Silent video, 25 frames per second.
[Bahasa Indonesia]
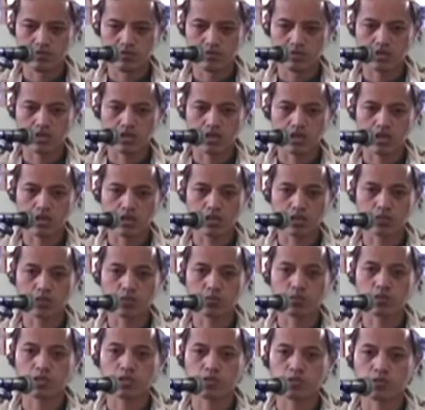celananya
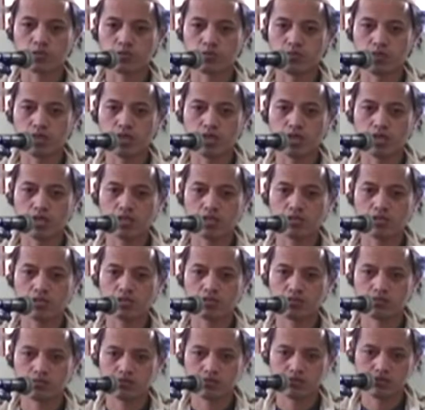sobek-sobek,
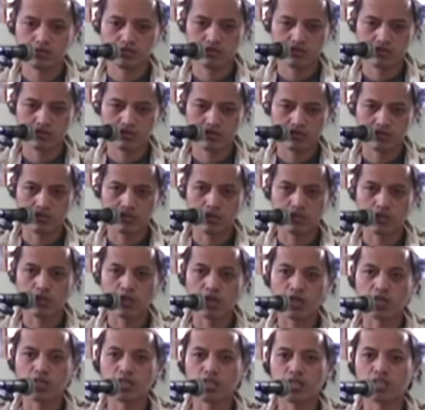
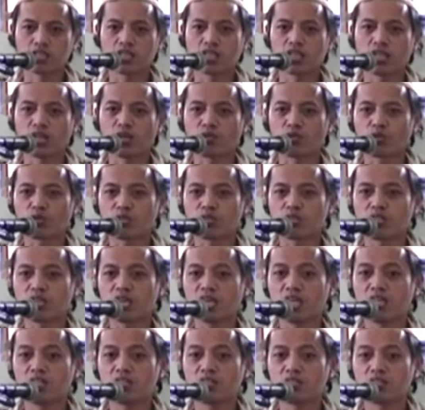malah kelihatan
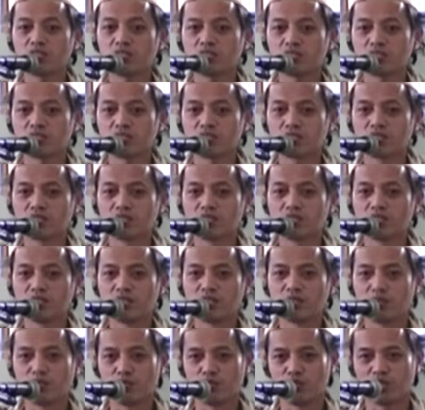auratnya.
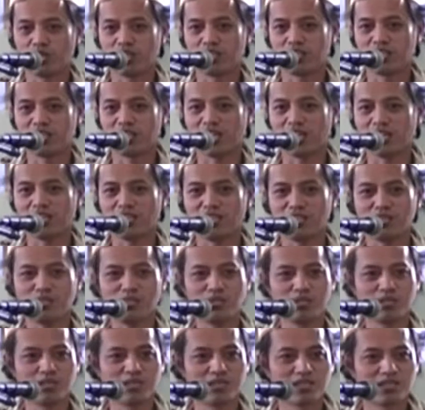Bukan Kiai itu.
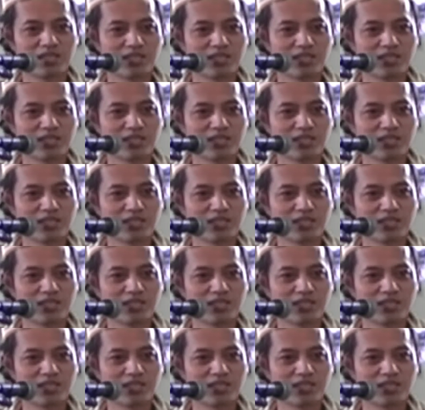